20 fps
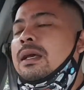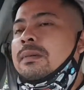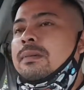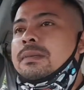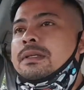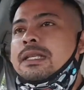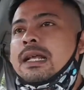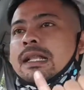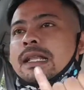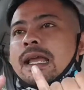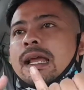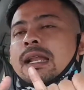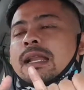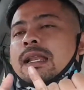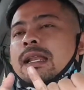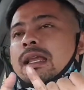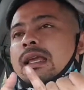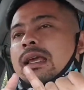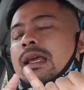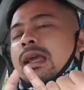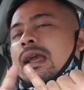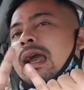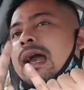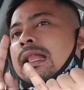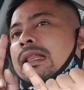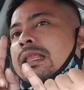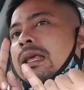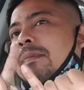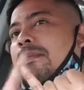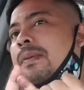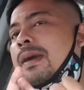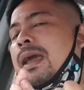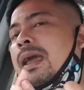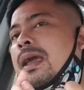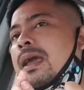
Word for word: misalnya yang ini KTP